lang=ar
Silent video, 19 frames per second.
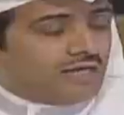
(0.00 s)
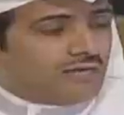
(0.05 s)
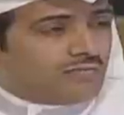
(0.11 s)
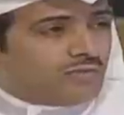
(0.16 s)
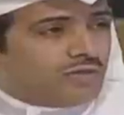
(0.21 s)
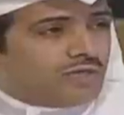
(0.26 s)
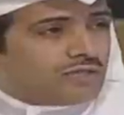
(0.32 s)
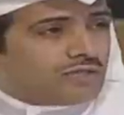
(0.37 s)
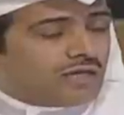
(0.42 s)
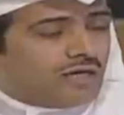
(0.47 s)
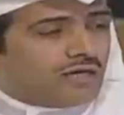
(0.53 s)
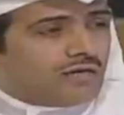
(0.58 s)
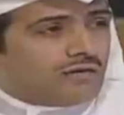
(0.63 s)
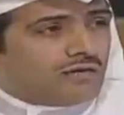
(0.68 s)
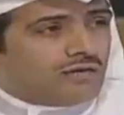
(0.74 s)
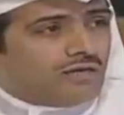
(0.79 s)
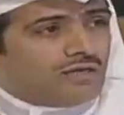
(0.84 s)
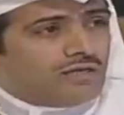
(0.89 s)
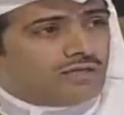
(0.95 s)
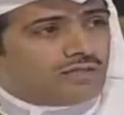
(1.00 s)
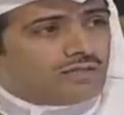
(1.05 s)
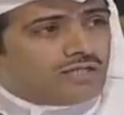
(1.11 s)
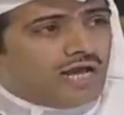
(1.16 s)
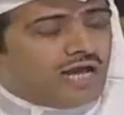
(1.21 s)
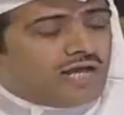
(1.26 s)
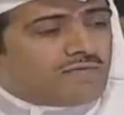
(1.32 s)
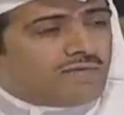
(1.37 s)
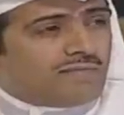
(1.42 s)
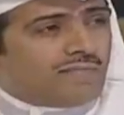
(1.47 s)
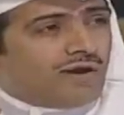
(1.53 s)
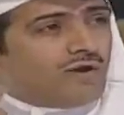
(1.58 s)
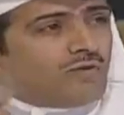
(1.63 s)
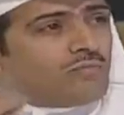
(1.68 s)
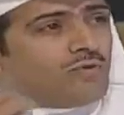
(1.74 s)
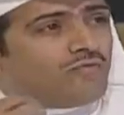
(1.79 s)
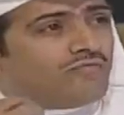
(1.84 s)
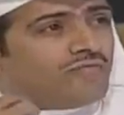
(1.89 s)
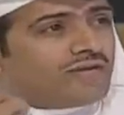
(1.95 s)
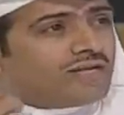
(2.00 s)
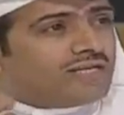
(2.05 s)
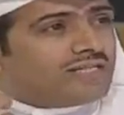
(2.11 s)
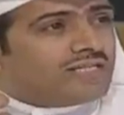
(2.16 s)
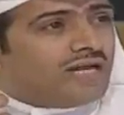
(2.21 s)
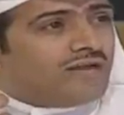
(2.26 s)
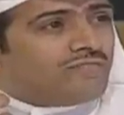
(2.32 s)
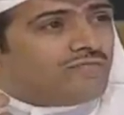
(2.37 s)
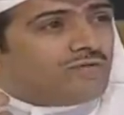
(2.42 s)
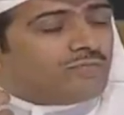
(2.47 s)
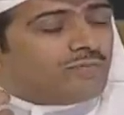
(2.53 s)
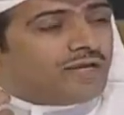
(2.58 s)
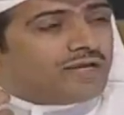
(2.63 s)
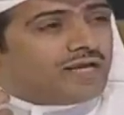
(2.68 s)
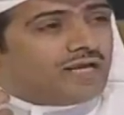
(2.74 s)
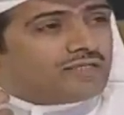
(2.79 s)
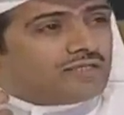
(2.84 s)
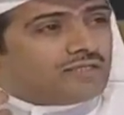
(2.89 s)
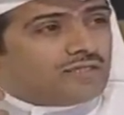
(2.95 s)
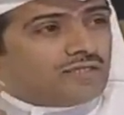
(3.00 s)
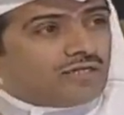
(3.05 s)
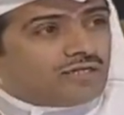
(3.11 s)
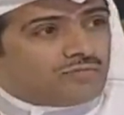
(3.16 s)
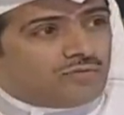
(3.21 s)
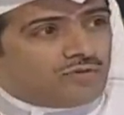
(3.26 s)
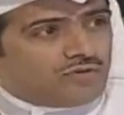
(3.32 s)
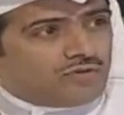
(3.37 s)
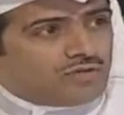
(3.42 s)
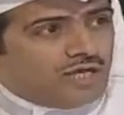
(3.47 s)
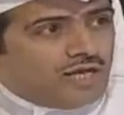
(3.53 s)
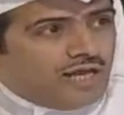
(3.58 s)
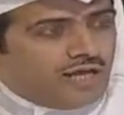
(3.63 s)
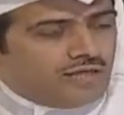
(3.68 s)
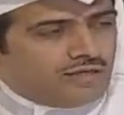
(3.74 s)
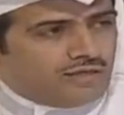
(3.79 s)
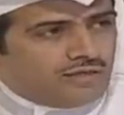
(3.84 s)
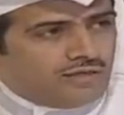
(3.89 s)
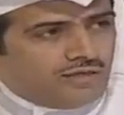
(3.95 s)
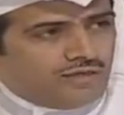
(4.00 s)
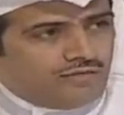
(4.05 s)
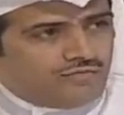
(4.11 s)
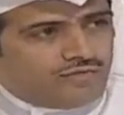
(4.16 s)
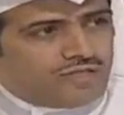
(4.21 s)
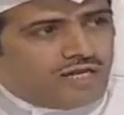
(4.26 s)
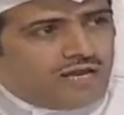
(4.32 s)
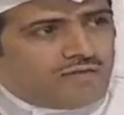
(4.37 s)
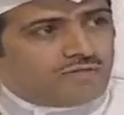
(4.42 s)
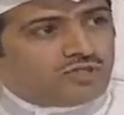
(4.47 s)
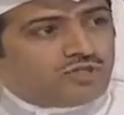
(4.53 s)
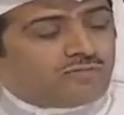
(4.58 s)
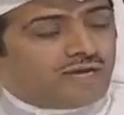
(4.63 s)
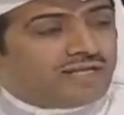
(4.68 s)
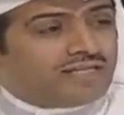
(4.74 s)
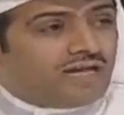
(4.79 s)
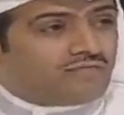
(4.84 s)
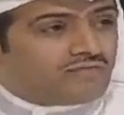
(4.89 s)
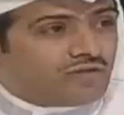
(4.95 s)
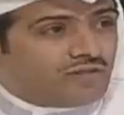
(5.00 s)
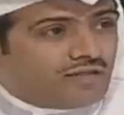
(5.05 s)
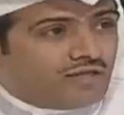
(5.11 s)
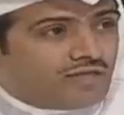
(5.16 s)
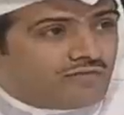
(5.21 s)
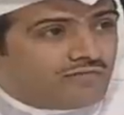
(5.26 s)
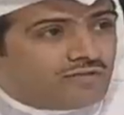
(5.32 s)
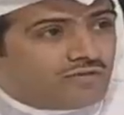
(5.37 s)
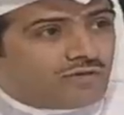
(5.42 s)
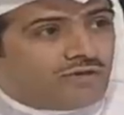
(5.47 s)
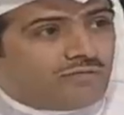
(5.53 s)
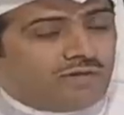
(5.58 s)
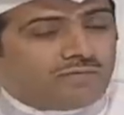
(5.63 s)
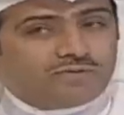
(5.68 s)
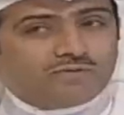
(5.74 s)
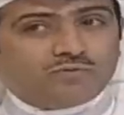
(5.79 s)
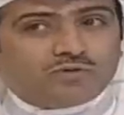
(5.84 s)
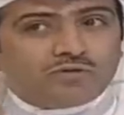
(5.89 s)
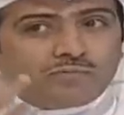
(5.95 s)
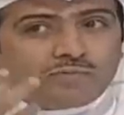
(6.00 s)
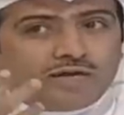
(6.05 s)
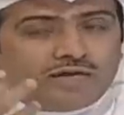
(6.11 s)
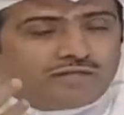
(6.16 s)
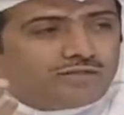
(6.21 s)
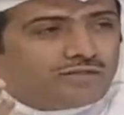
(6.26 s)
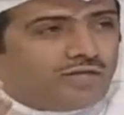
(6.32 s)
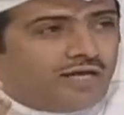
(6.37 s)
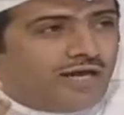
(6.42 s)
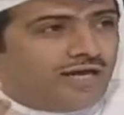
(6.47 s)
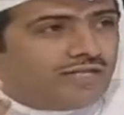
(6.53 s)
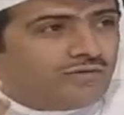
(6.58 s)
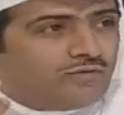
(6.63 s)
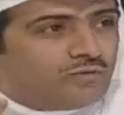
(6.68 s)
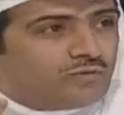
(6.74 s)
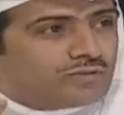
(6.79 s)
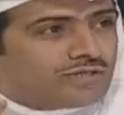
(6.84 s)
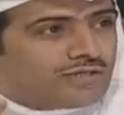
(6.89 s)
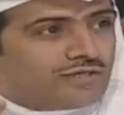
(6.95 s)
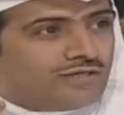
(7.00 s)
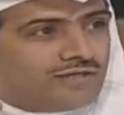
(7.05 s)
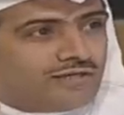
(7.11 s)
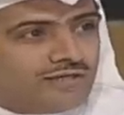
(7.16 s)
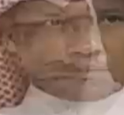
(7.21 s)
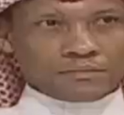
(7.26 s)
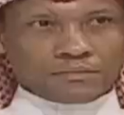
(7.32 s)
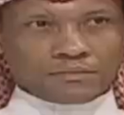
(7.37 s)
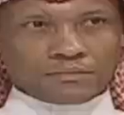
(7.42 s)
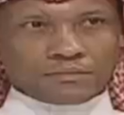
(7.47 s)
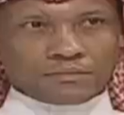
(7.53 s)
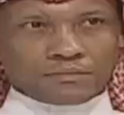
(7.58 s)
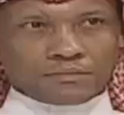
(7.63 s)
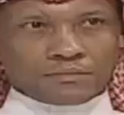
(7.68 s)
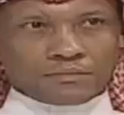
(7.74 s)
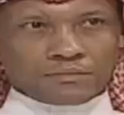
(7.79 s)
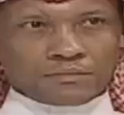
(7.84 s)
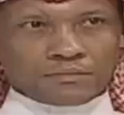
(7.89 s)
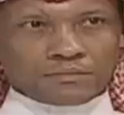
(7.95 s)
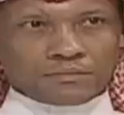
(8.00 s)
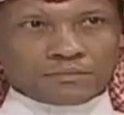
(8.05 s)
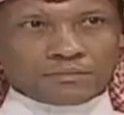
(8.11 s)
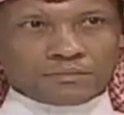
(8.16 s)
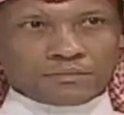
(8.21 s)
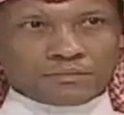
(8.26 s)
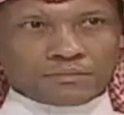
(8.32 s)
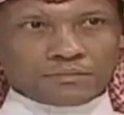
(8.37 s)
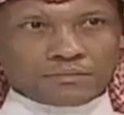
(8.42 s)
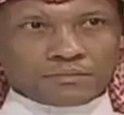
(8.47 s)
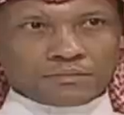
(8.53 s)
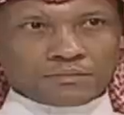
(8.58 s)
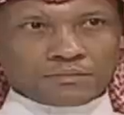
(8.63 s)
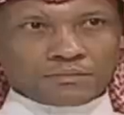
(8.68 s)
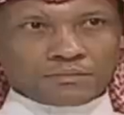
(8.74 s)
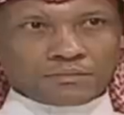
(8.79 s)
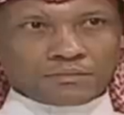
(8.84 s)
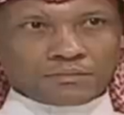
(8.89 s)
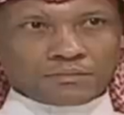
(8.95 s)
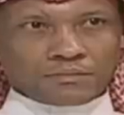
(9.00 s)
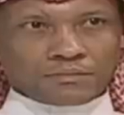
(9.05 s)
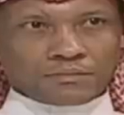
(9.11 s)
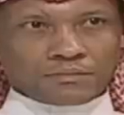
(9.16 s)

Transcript: عليه المولد كان دائما ما هو موفق قدام في مباريات الديربي ضد الأهلي فدائما يجيب أهداف كثيرة فتلقى محمد نور يوم كان اتحادي وهو صغير تعلق بالرجال فالآن